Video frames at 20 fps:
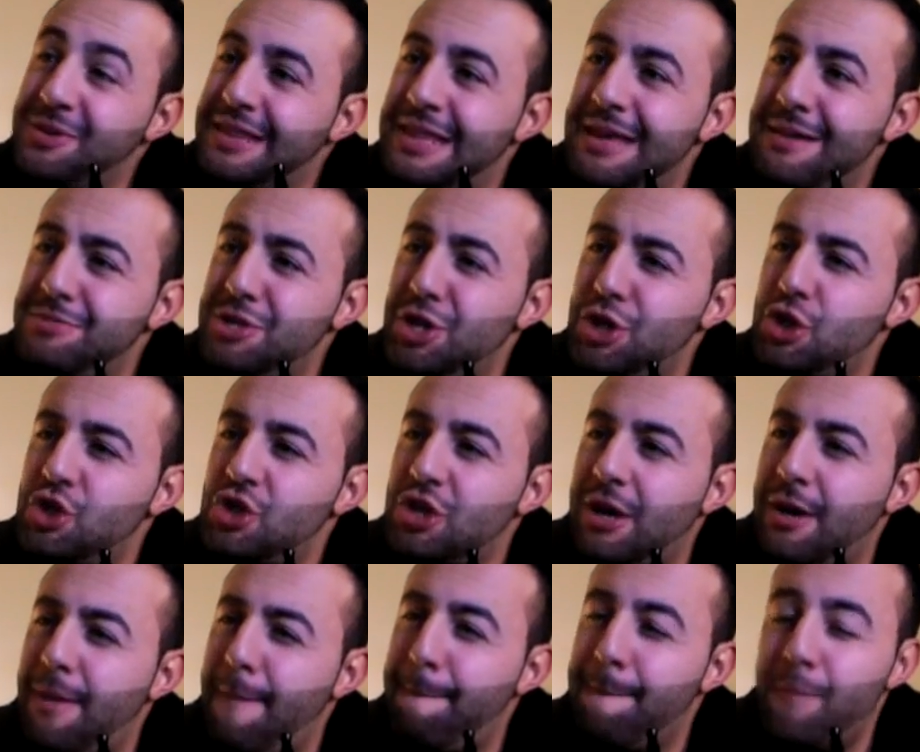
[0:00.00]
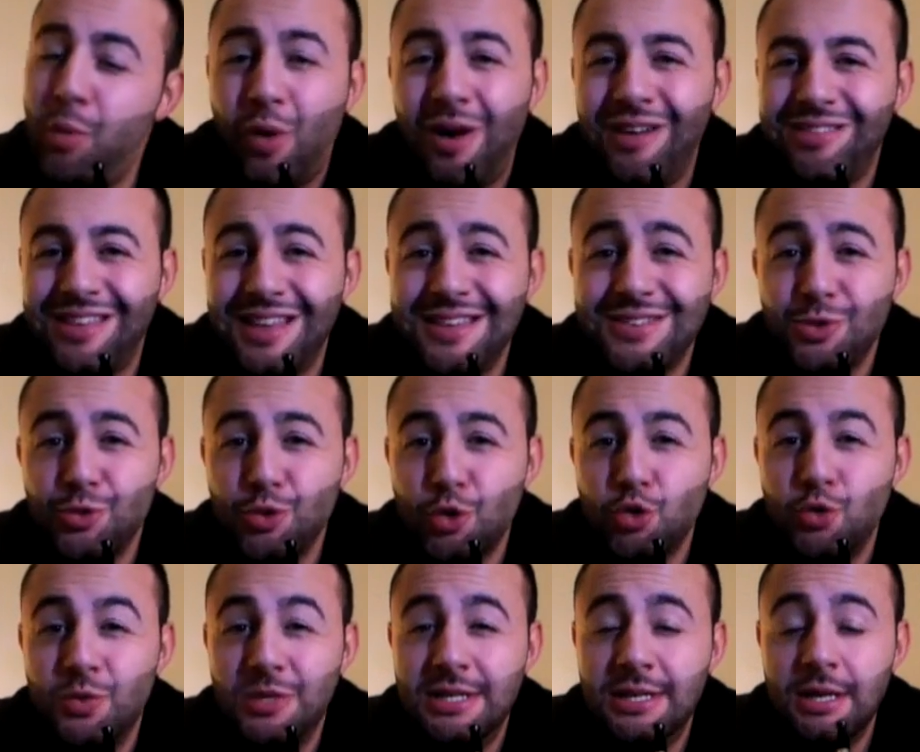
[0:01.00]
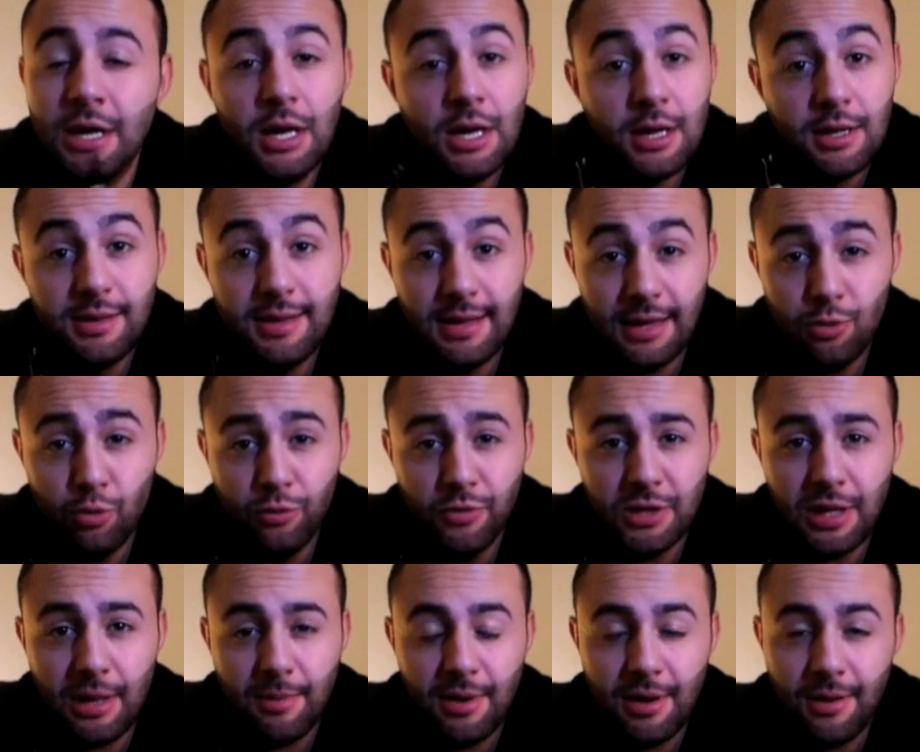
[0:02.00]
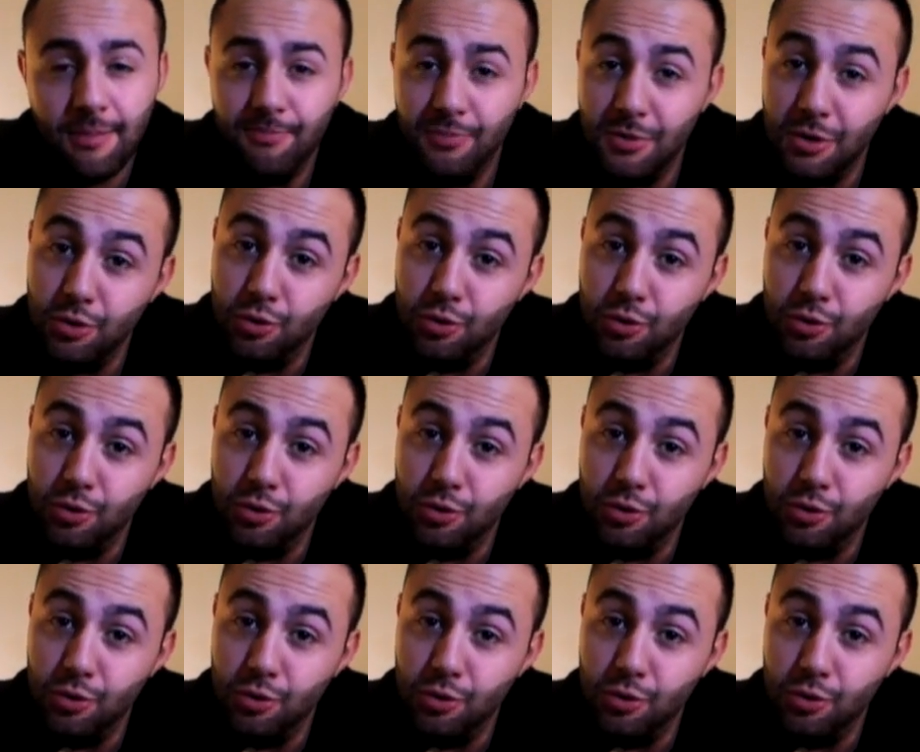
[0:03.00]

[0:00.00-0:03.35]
d'MG Chicha pour un test aujourd'hui d'un nouveau tabac,